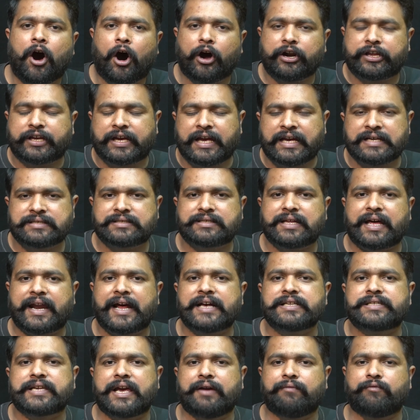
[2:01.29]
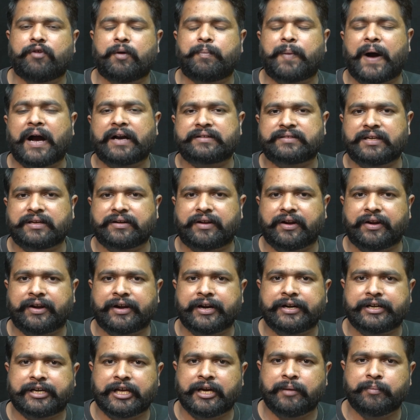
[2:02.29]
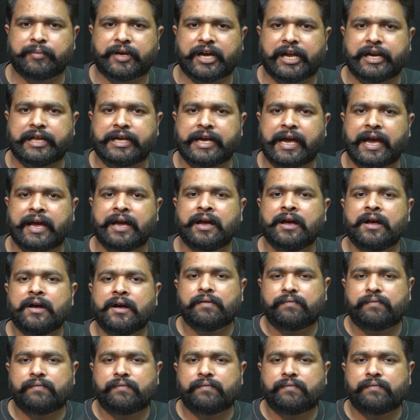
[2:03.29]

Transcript: और किस तरह से वो पाकिस्तान क्रिकेट टीम के लिए